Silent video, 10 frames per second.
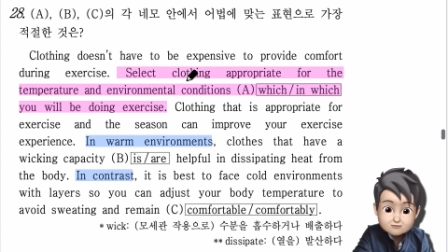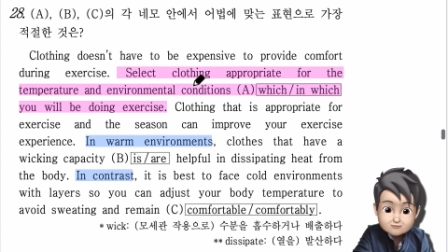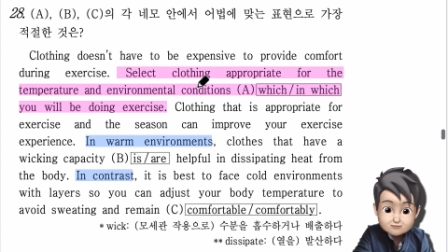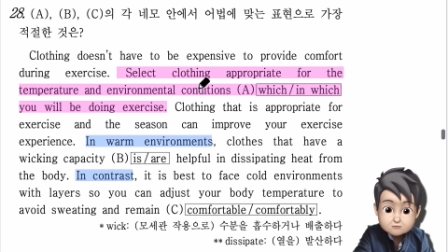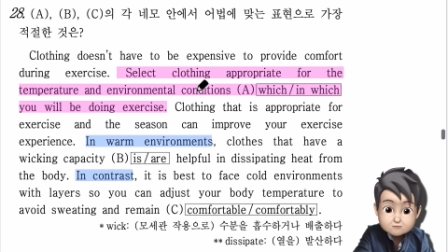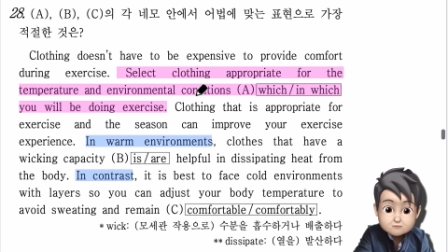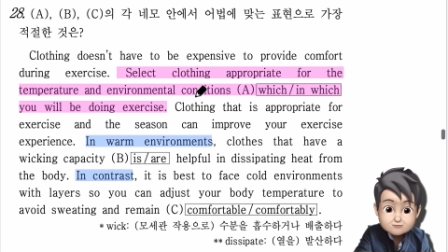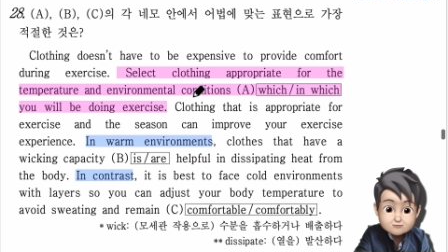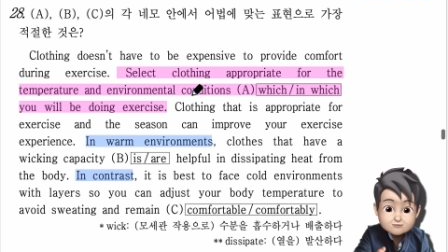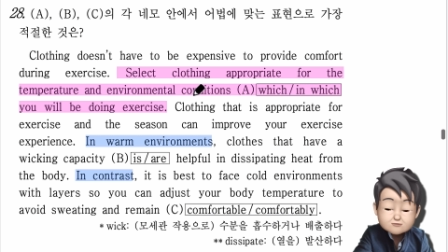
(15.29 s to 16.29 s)
자,
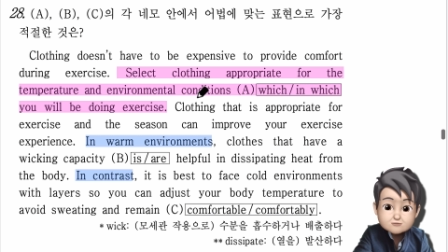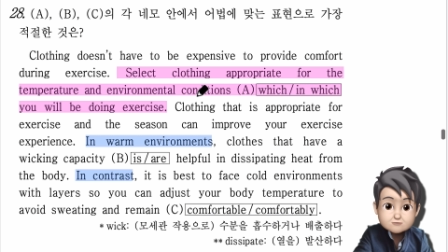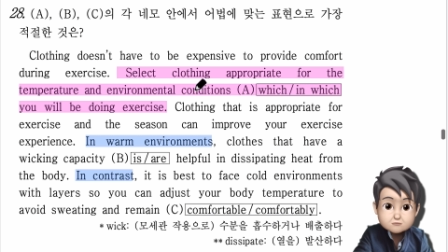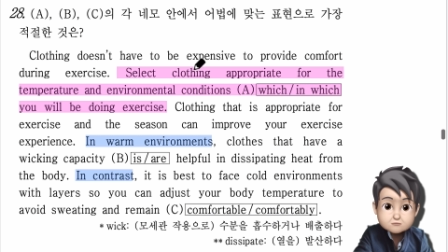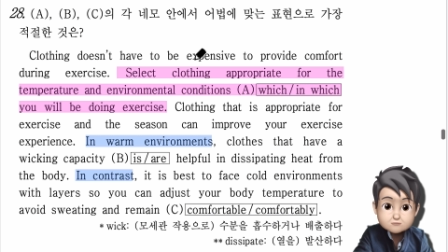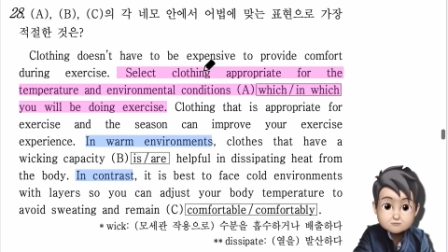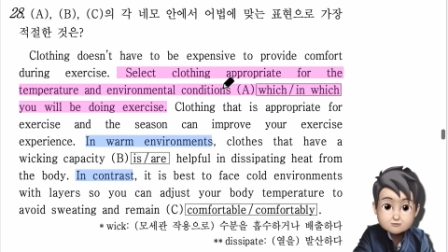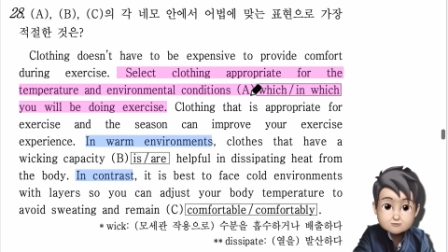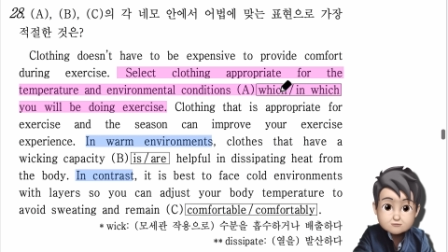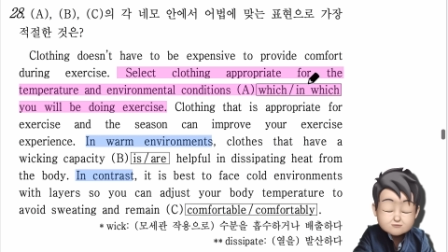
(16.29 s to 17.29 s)
어법은 선생님하고
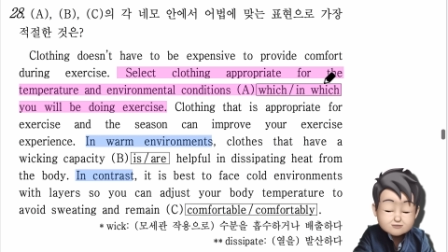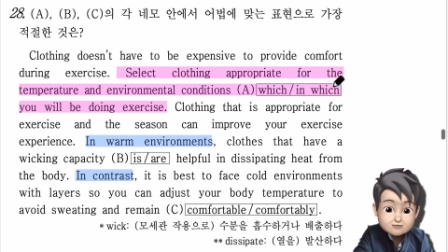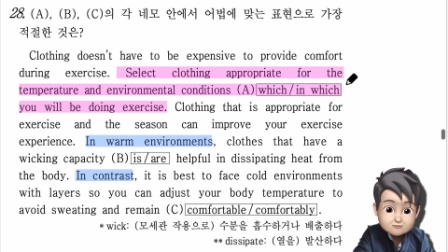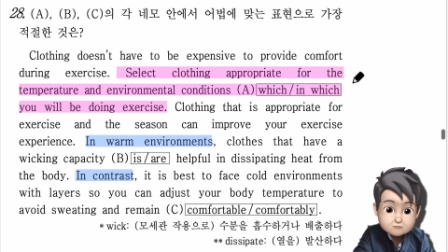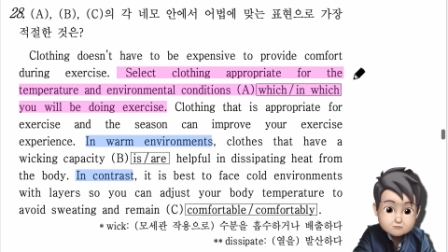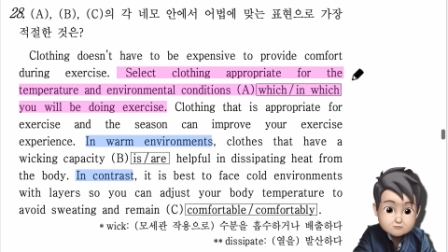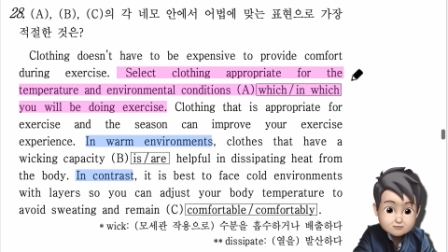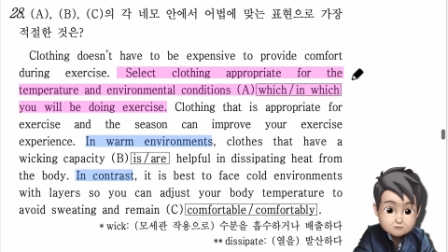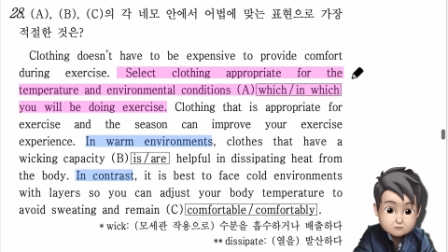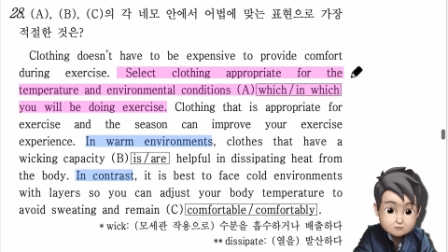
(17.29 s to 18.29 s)
풀면서 같이 보도록
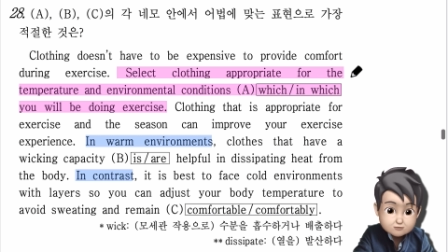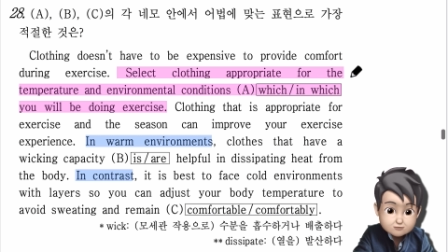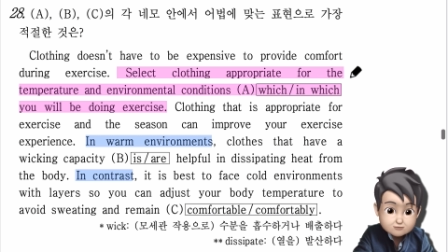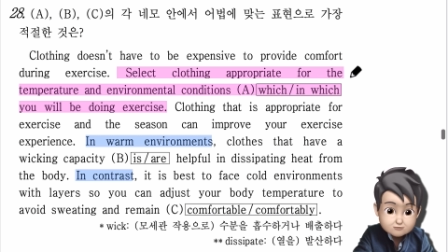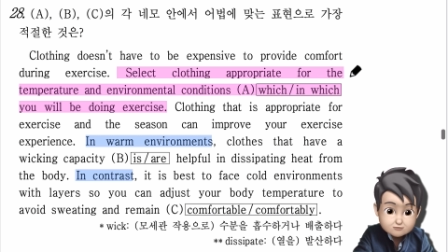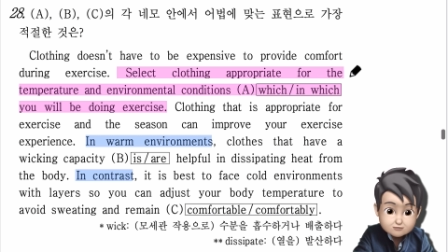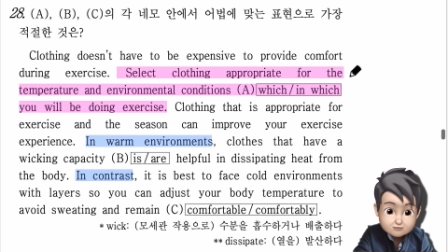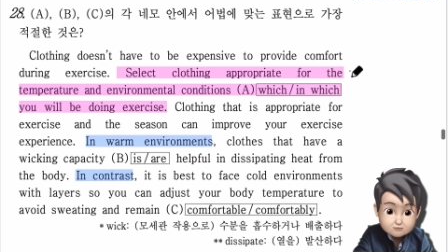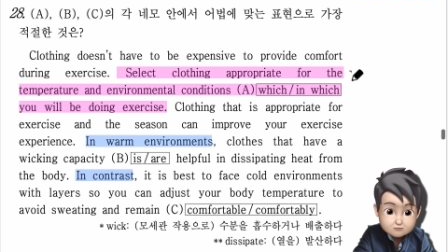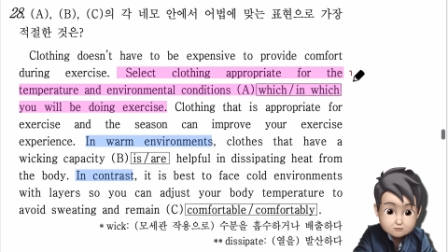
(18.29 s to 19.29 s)
하고 사실 이
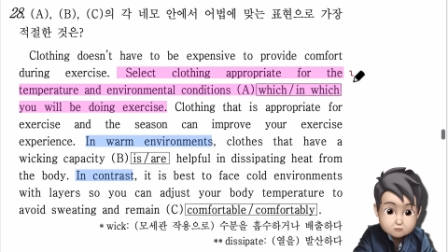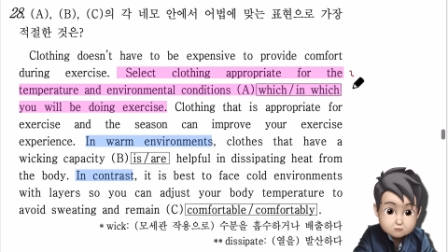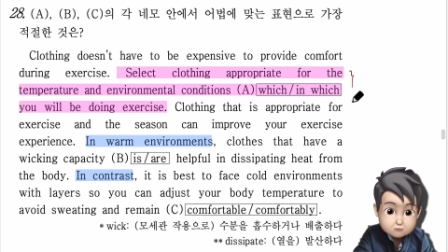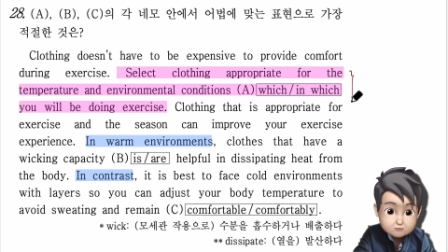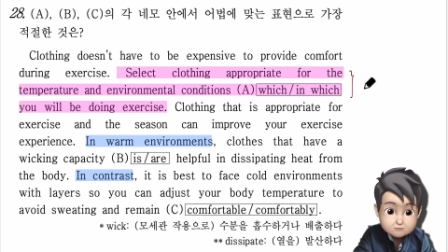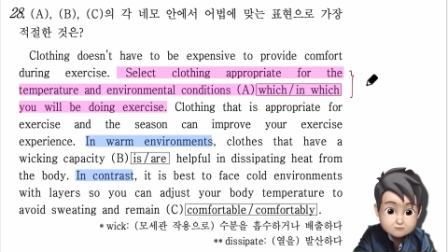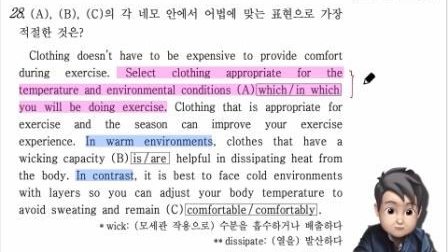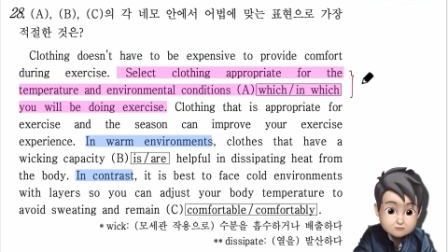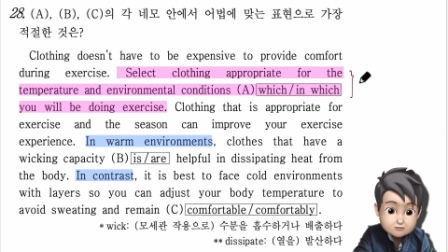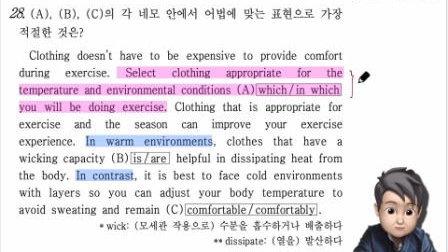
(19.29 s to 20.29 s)
글도 주제문이
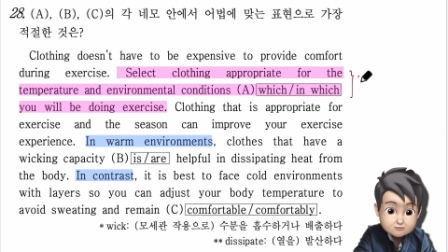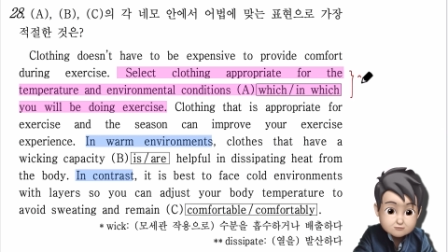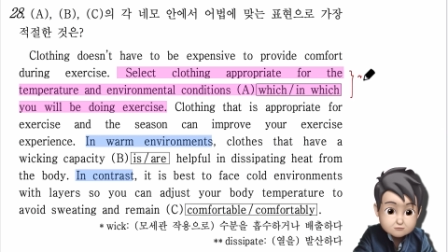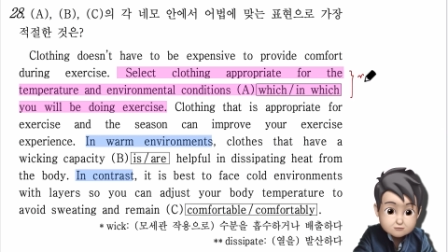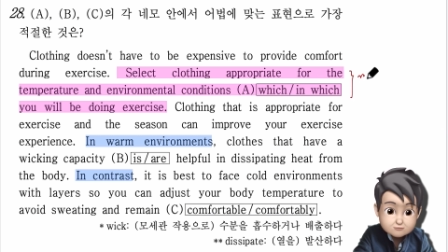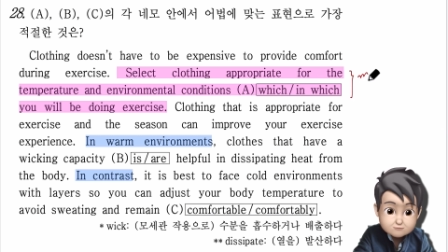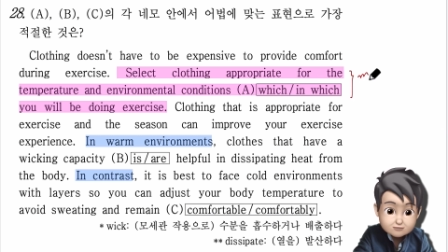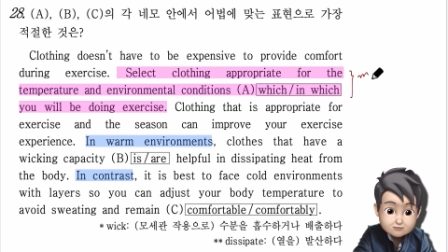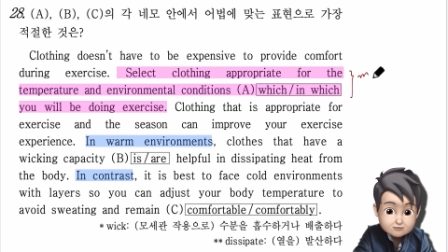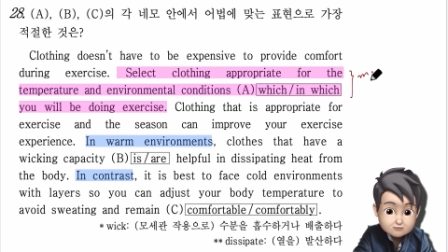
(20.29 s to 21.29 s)
여기 나와 있어. 이게
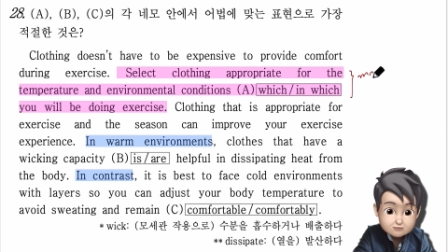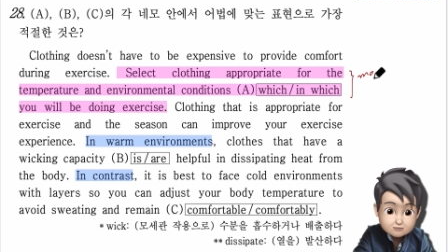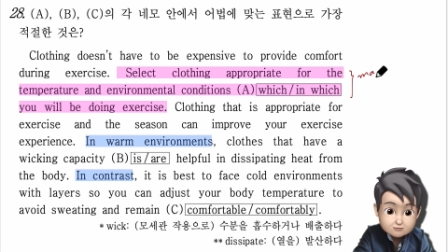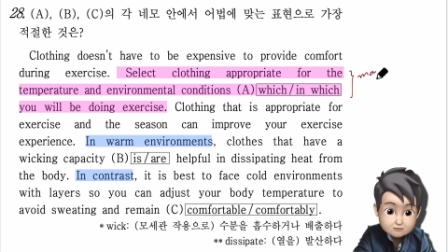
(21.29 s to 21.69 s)
메인이야.